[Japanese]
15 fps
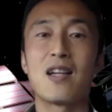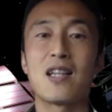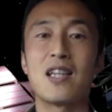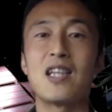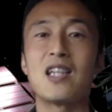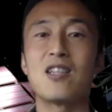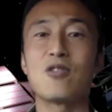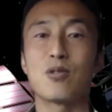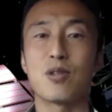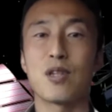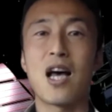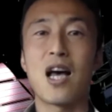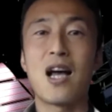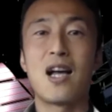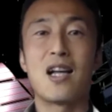非技術
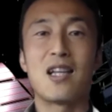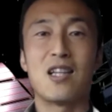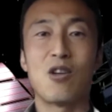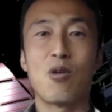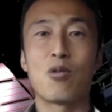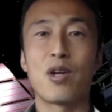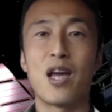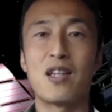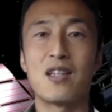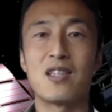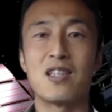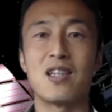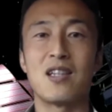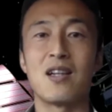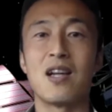が
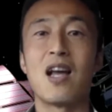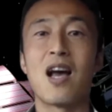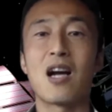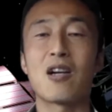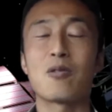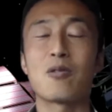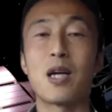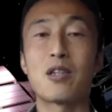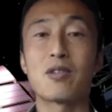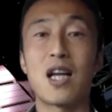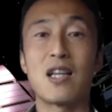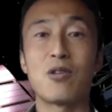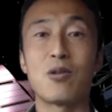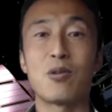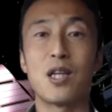イオンエンジン、薄膜
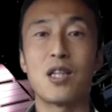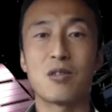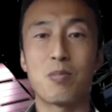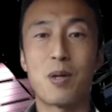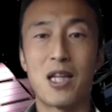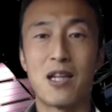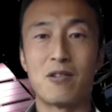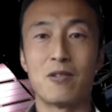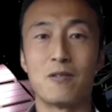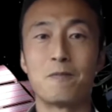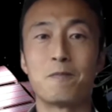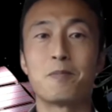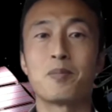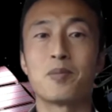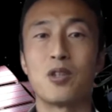太陽電池パネル、
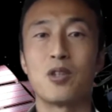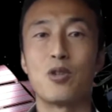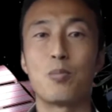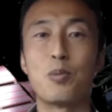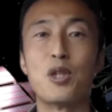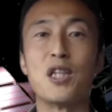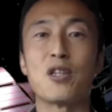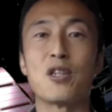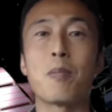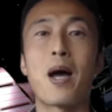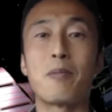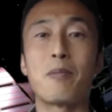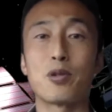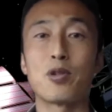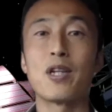
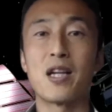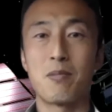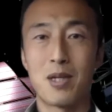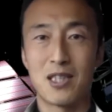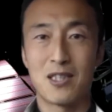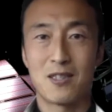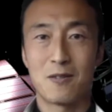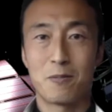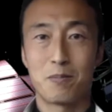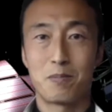ループヒートパイプとなります。